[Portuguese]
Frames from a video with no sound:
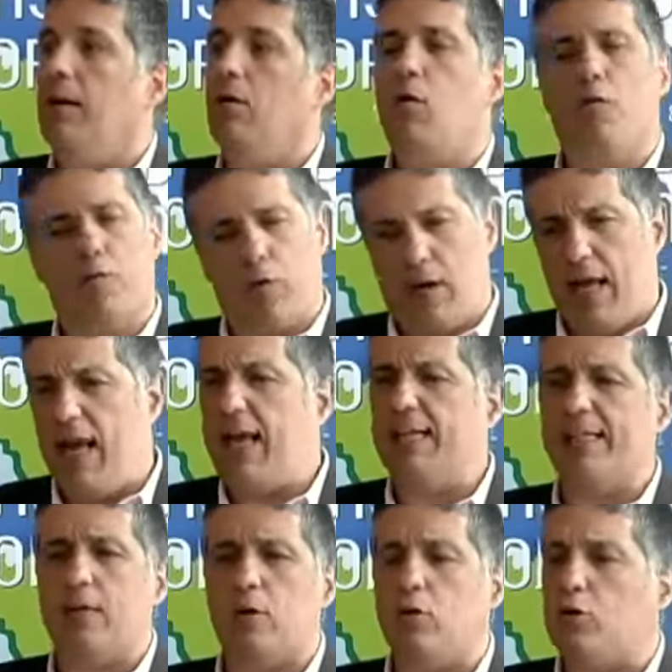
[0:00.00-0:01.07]
com
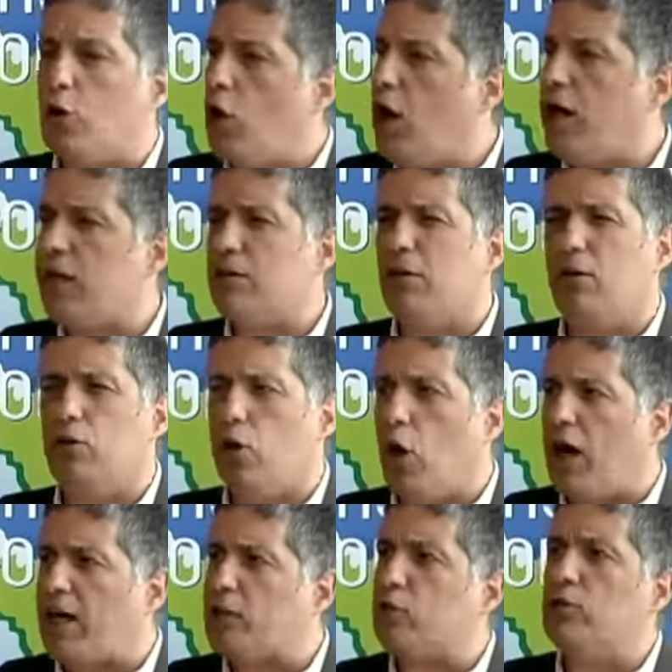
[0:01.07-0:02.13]
violência, com drogas, com,
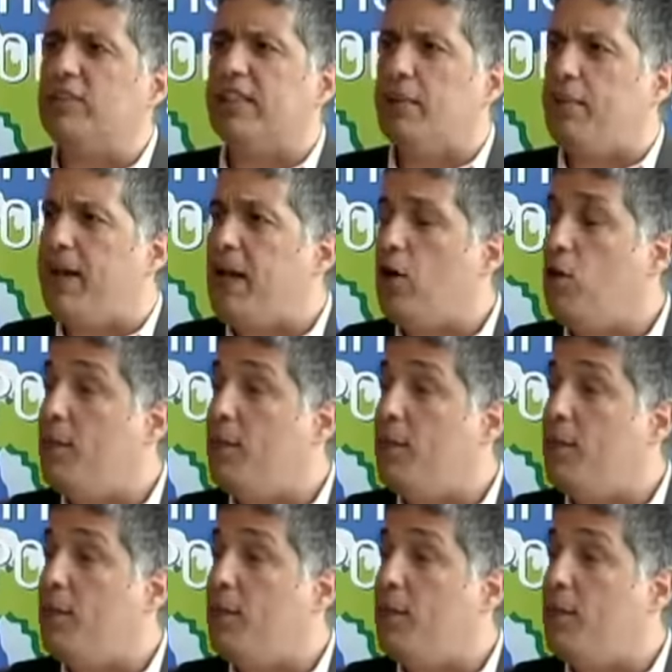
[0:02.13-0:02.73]
drogas, com desemprego,